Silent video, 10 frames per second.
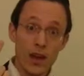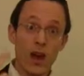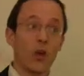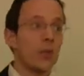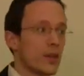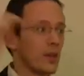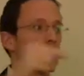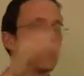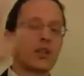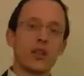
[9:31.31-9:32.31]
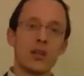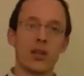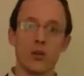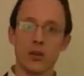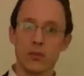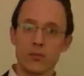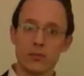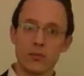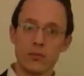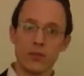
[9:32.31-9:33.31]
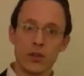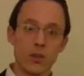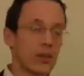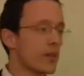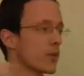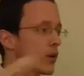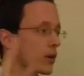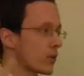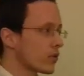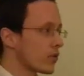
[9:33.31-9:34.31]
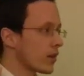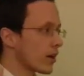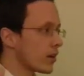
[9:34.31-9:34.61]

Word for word: Alors le bétamine d'Achille était détruit comme ça expliquera Tom Sofer.